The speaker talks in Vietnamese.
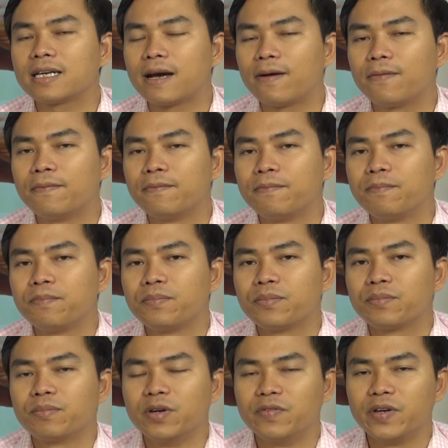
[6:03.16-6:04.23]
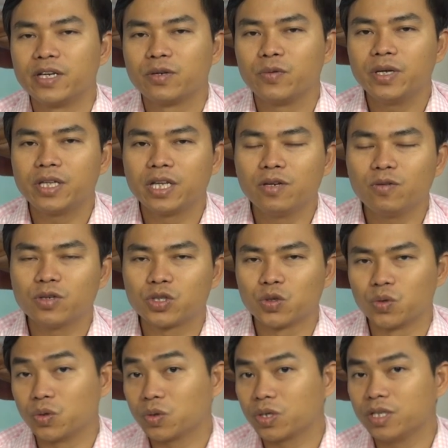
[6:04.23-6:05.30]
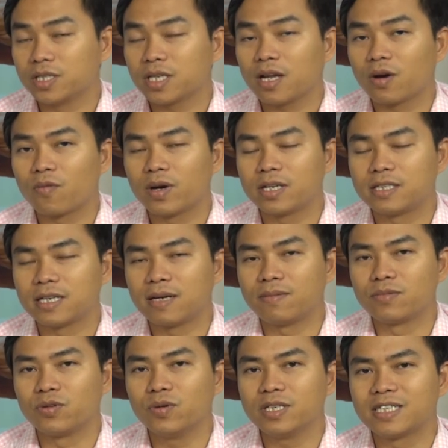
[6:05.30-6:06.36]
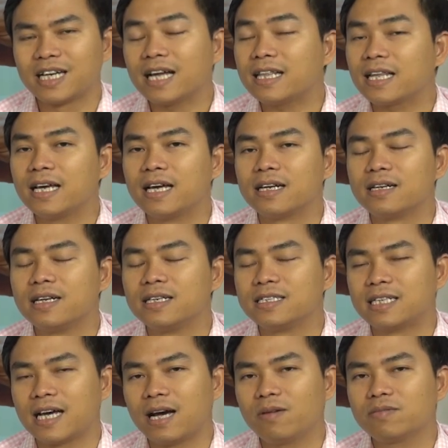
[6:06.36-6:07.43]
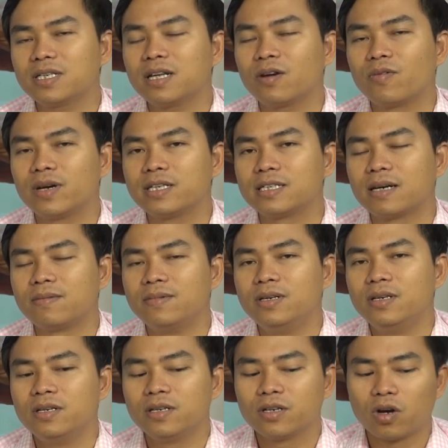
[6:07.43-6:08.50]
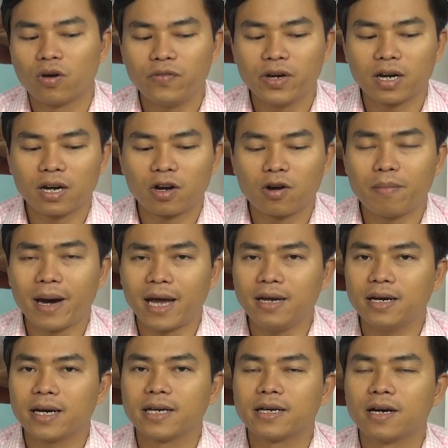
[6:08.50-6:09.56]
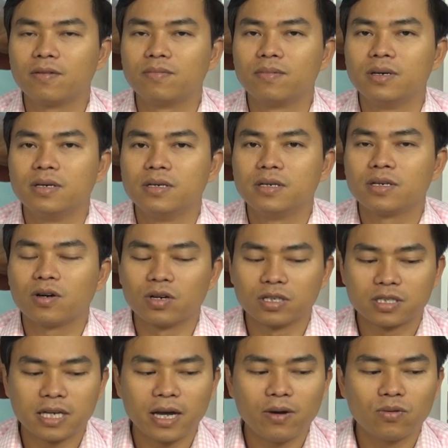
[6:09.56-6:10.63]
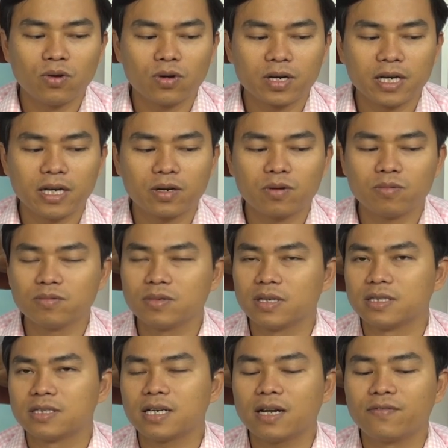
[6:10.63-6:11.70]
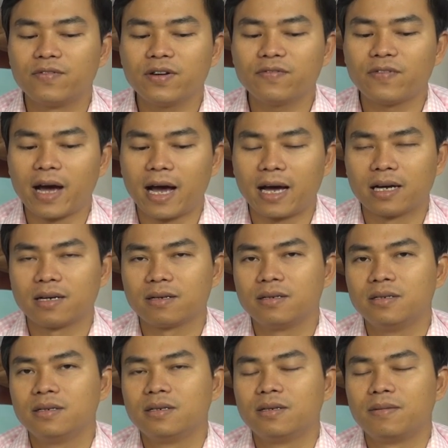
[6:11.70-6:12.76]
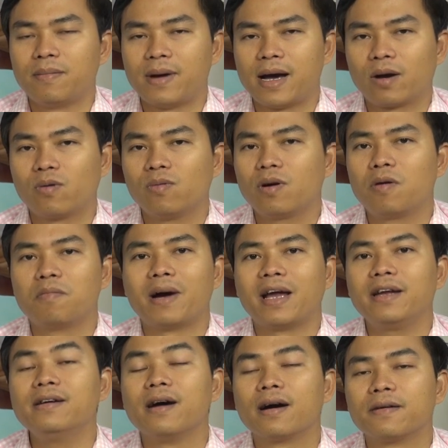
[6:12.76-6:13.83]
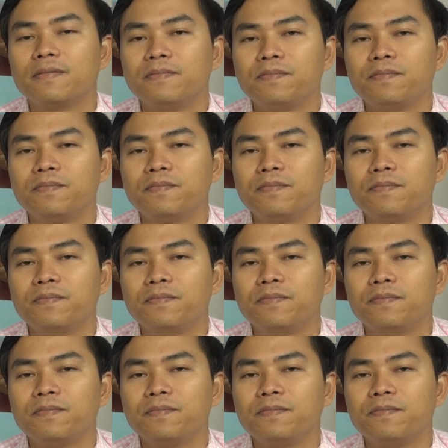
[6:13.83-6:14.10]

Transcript: nhau bởi vì uy tín của chủ đầu tư rất là quan trọng đúng không ạ giá tiền định giá cũng rất là quan trọng có việc là có bán được hay không còn sale đôi khi cũng rất là vất vả mà cũng không bán được